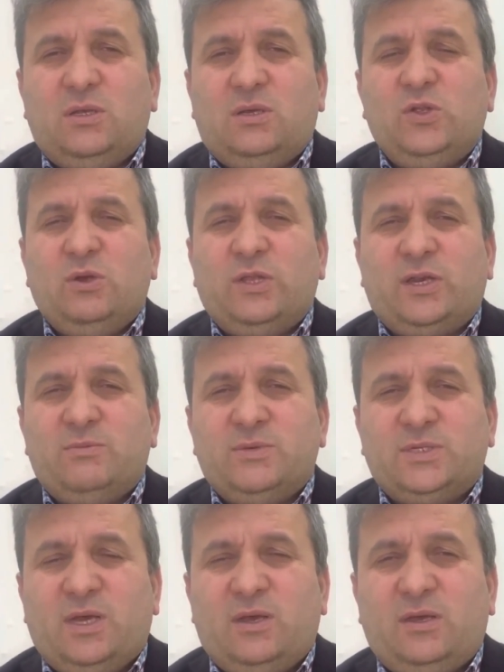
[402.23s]

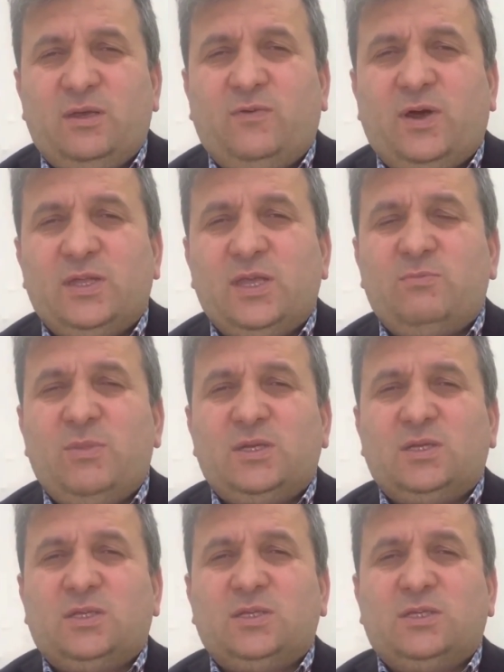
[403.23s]
videolarımızda ifade
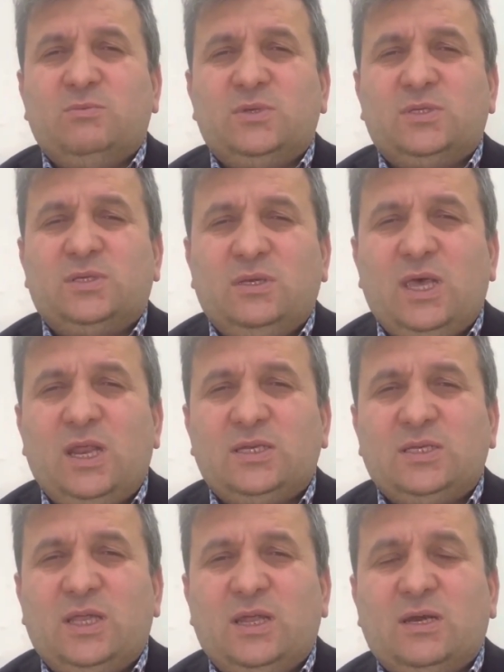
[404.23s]
etmeye çalıştığımız
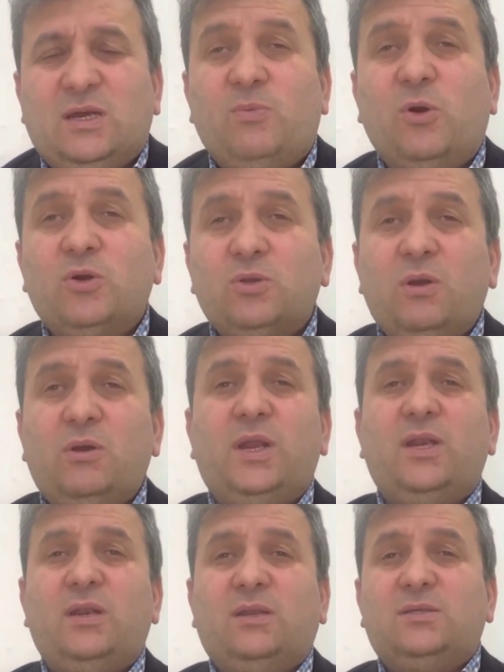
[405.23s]
gerekçeler
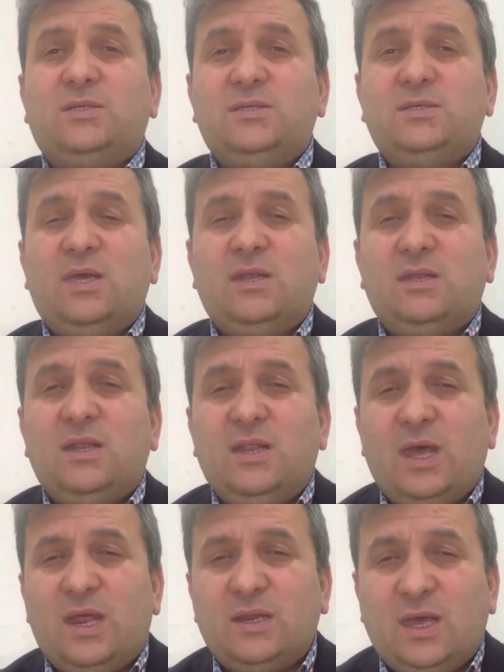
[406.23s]
raportörlerin sizleri
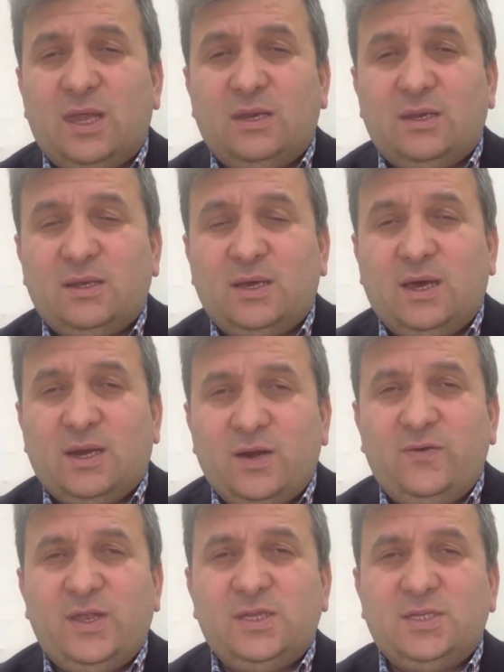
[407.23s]
dinlerken,
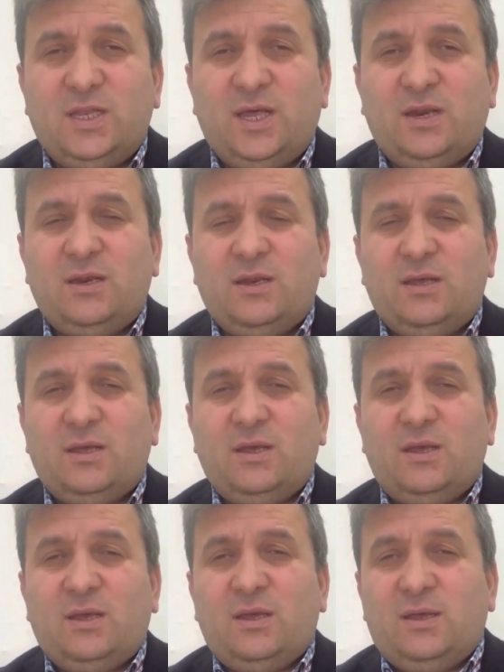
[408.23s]
karar vericilerin
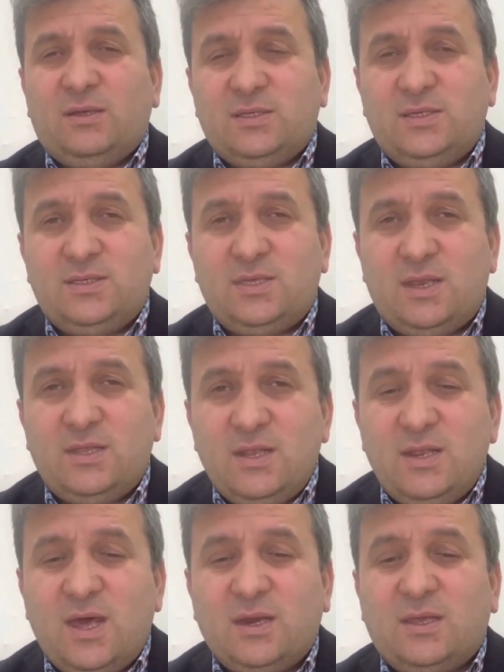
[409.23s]
sizleri
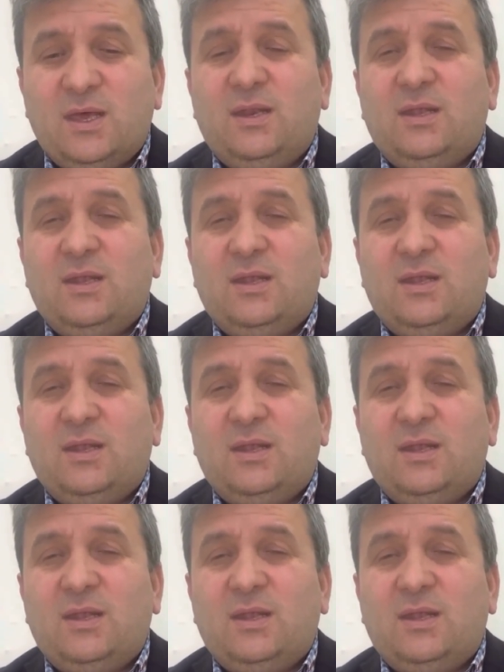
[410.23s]
dinlerken